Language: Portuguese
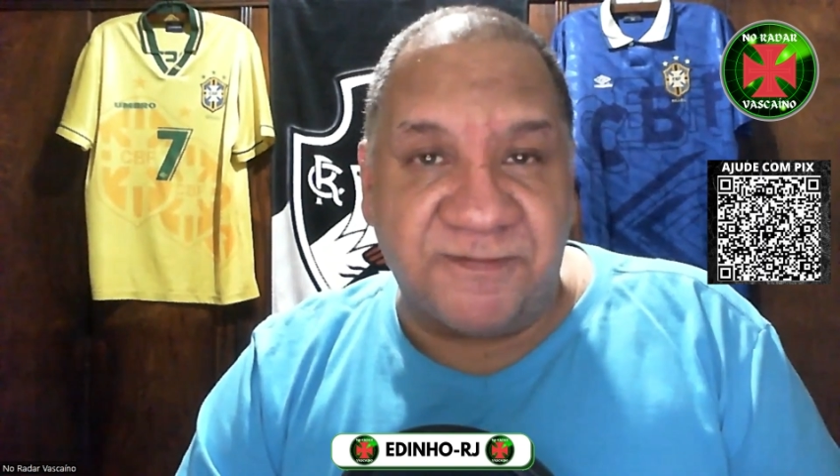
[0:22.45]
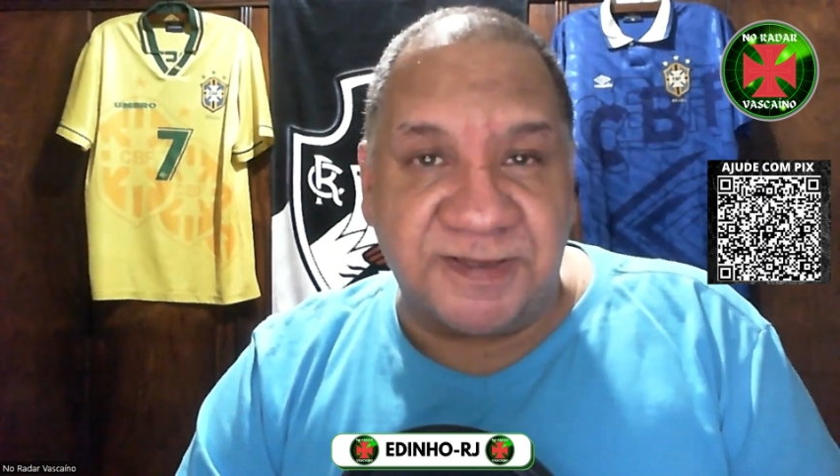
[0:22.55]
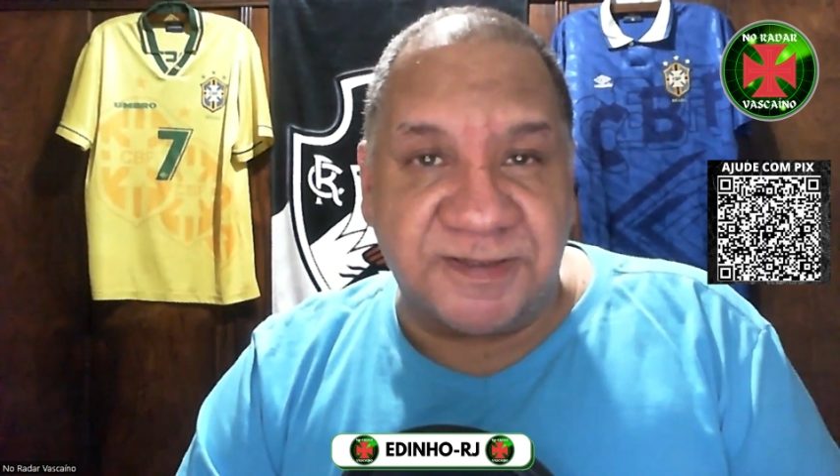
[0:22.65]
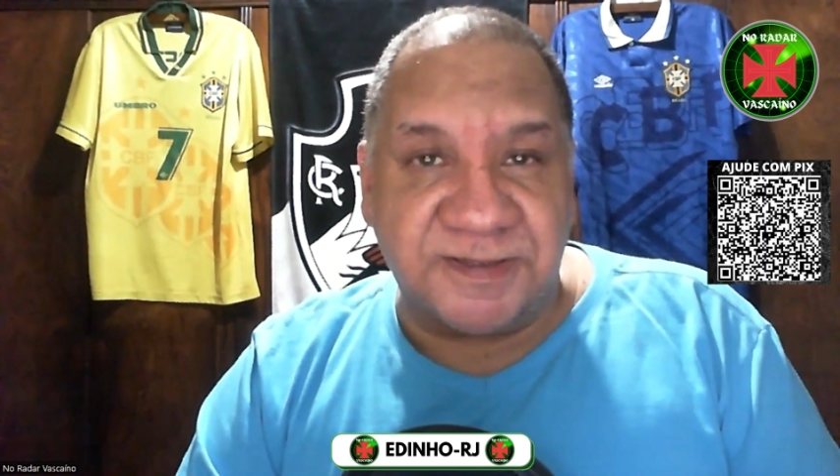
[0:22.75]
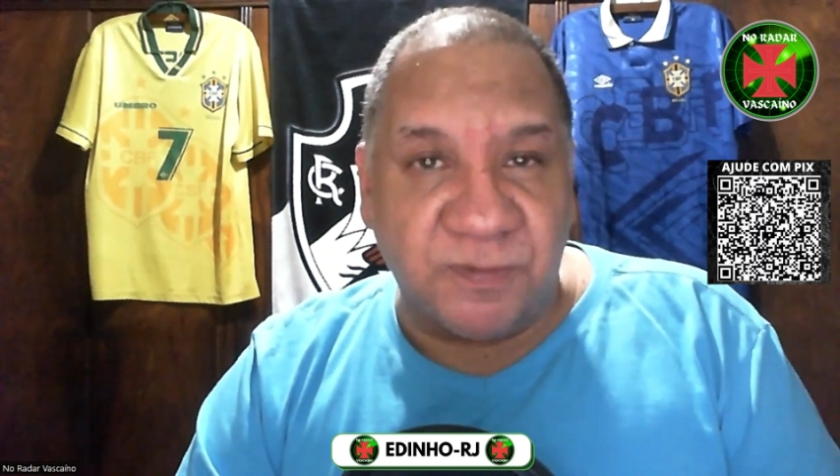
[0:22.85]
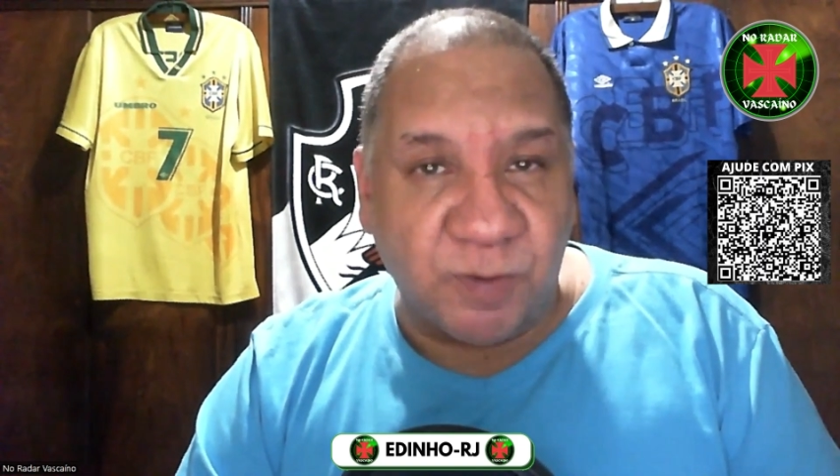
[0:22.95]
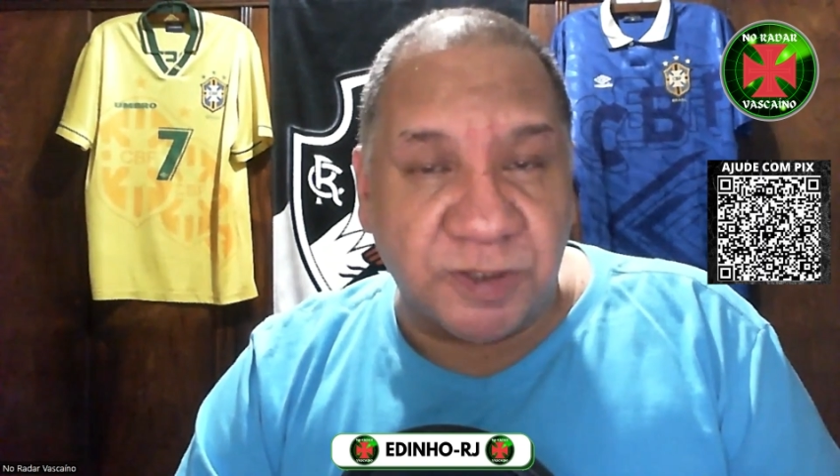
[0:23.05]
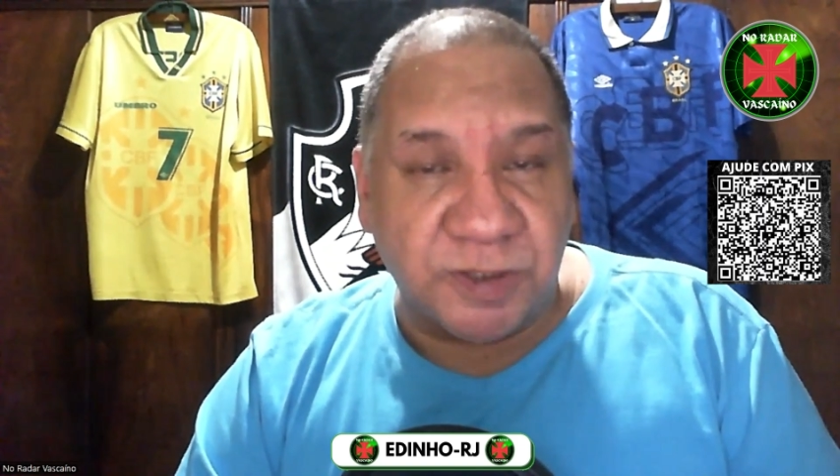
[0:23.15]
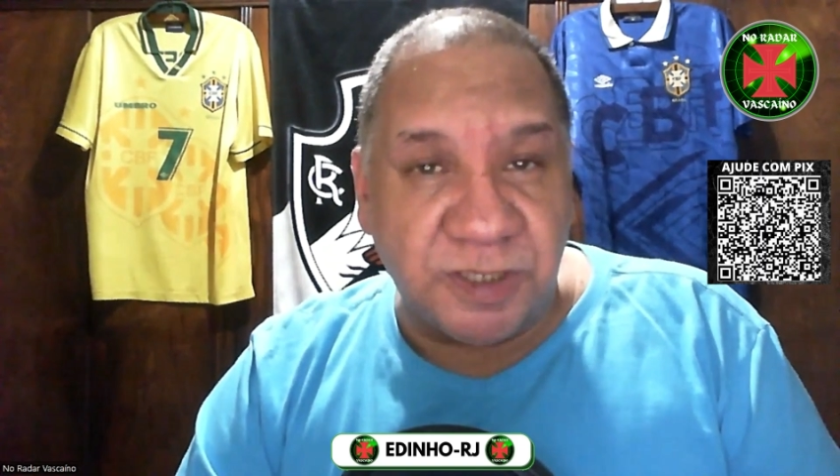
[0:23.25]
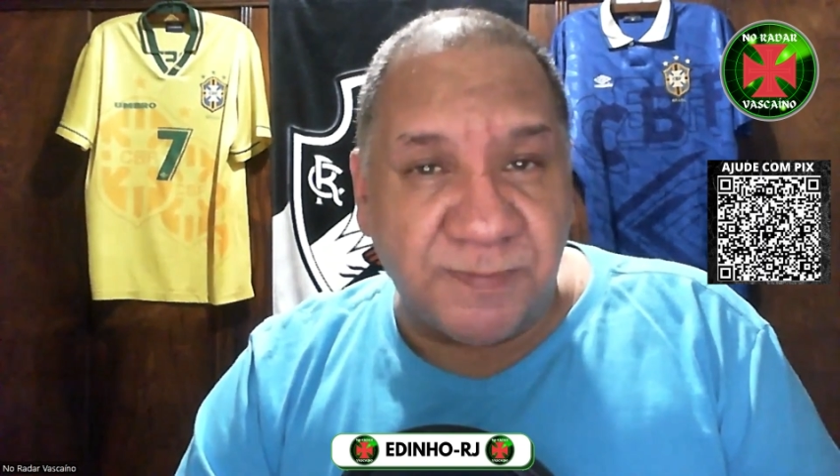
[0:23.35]
vai ser um
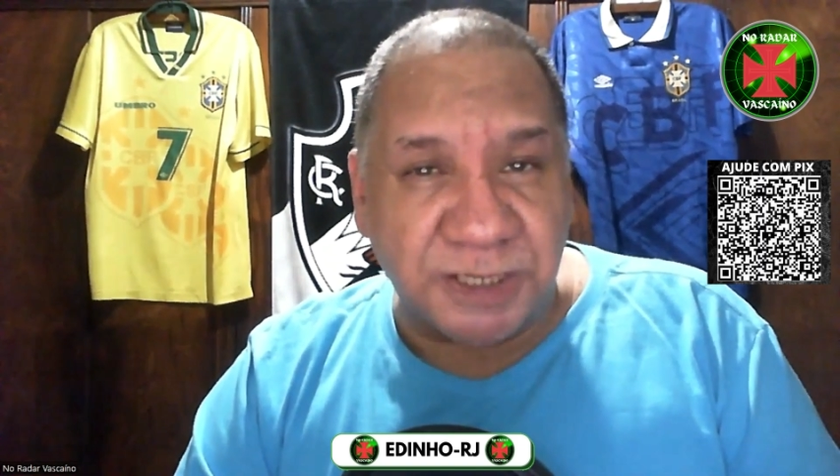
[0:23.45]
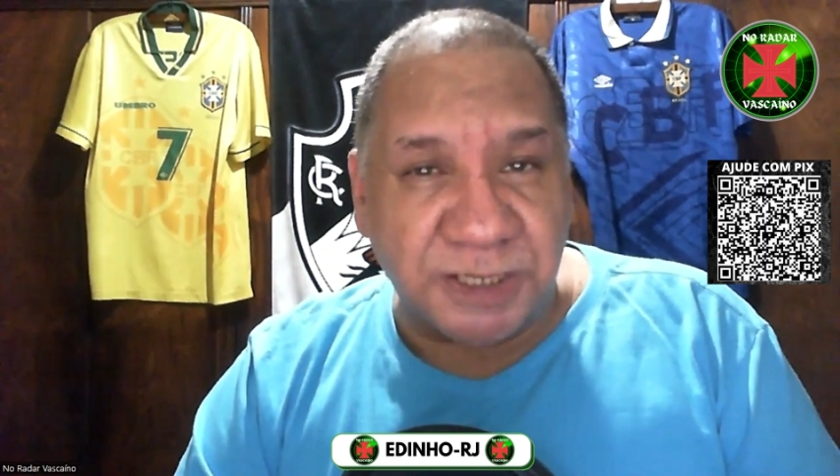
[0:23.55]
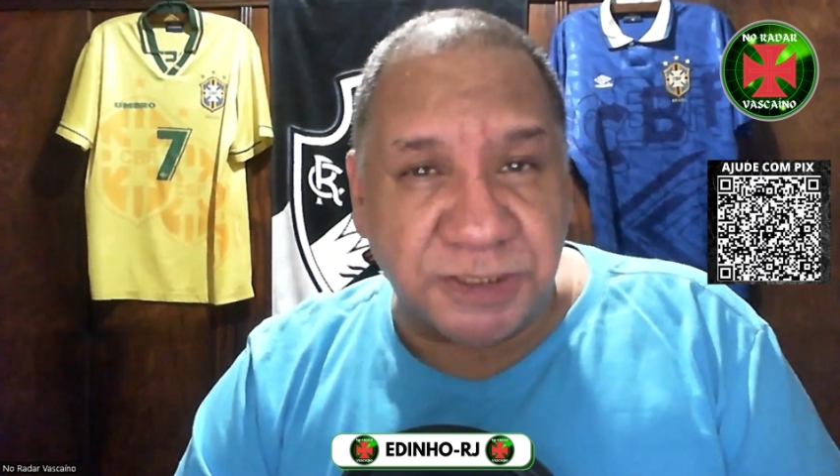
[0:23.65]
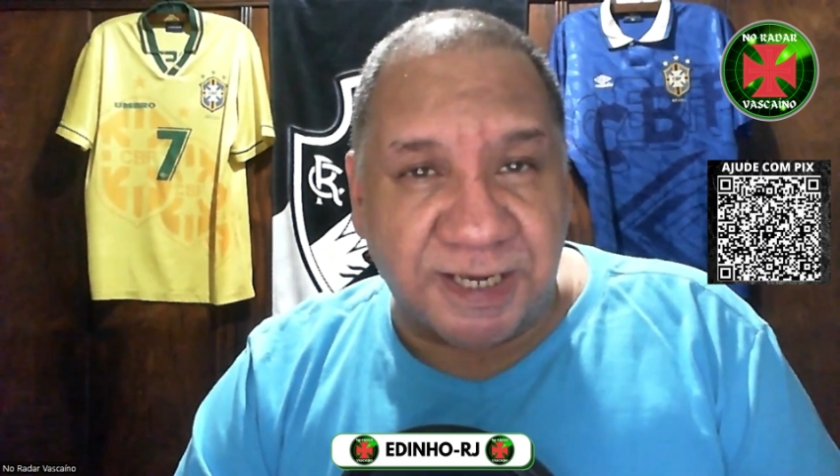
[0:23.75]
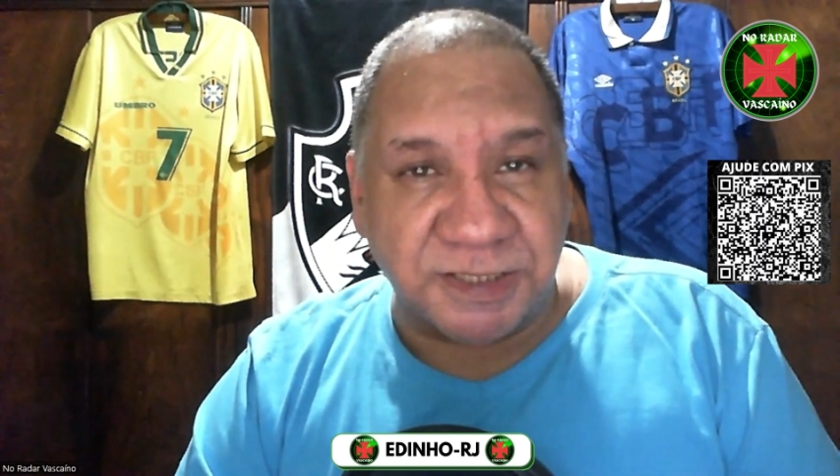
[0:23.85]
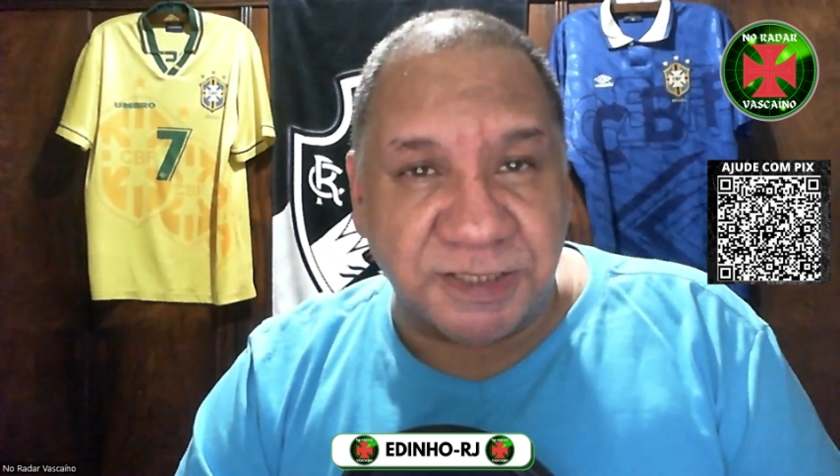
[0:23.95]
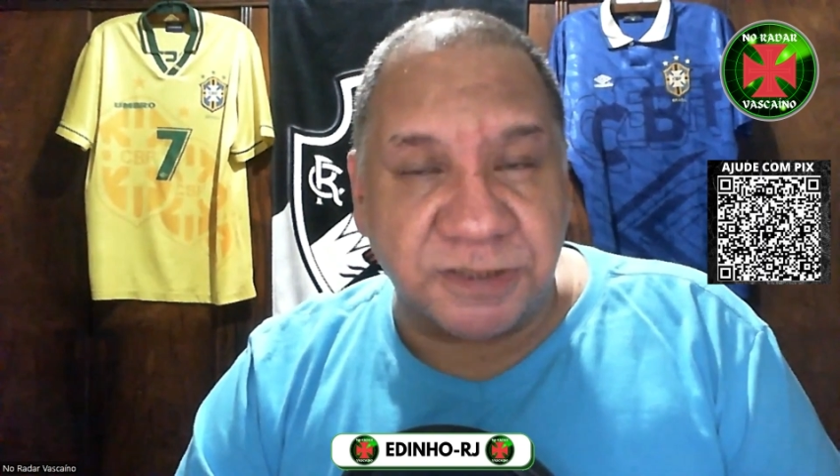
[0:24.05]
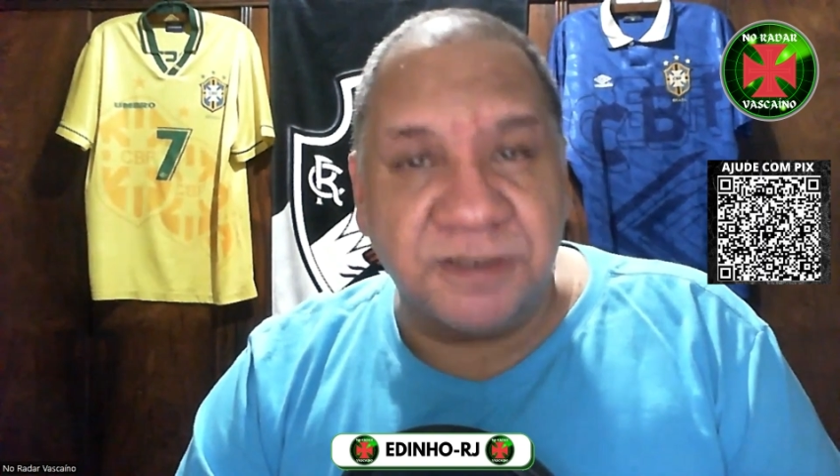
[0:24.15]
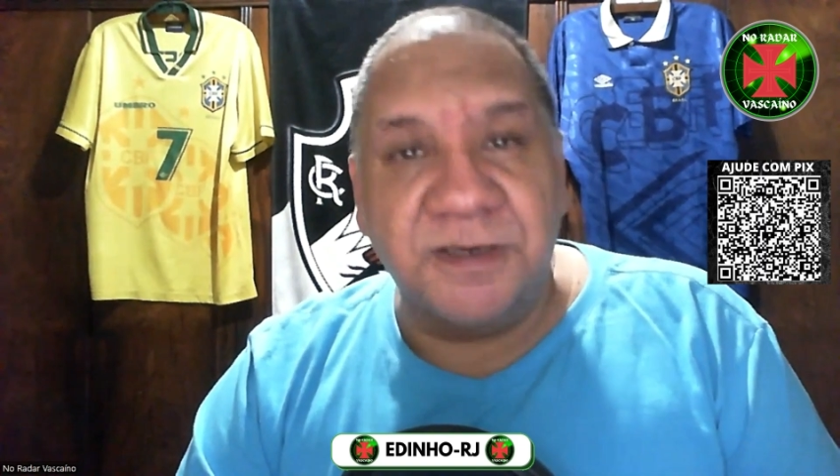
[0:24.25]
pouquinho mais tarde.